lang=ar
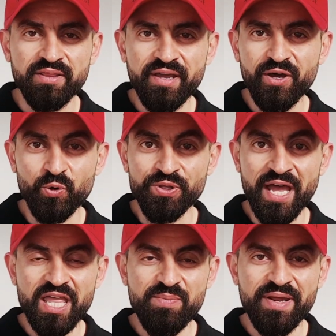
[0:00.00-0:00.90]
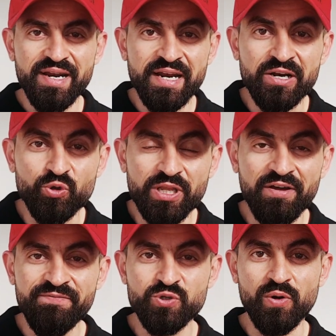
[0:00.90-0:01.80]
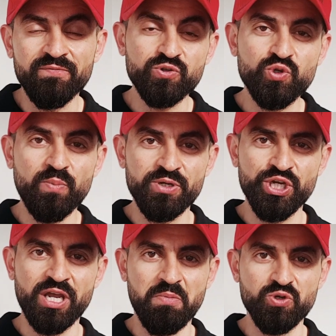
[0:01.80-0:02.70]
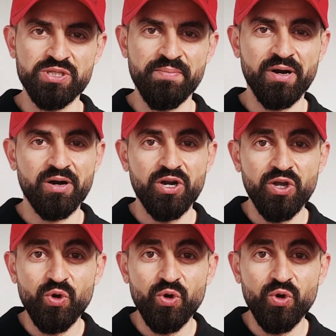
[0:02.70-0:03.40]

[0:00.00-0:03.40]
تذكروا دائما أنه تحفزوا أنفسكم بشكل مستمر